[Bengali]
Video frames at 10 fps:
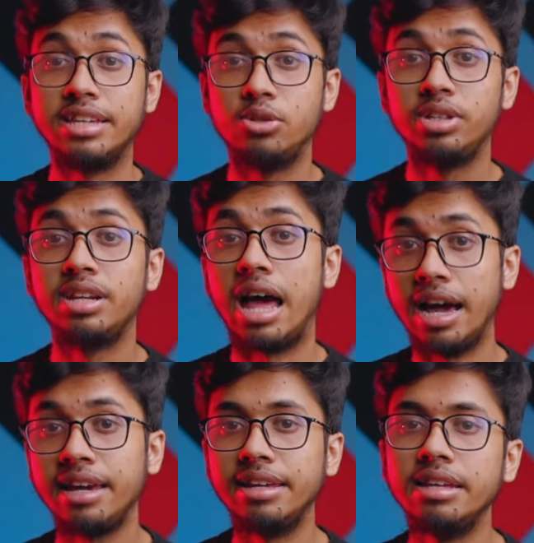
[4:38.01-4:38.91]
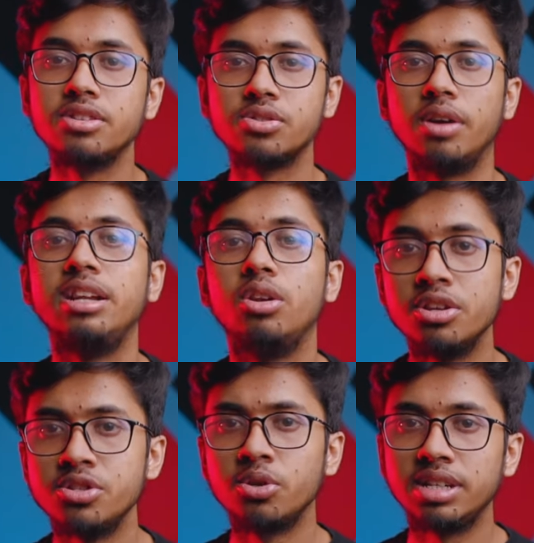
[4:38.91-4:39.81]
কিছুদিন আগেই সনি
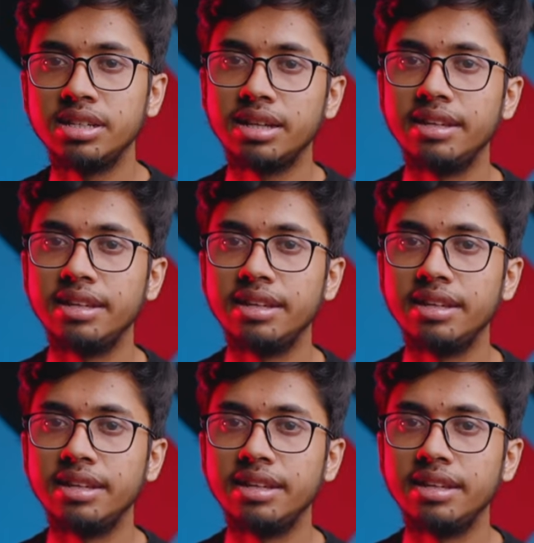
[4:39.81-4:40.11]
লঞ্চ করেছে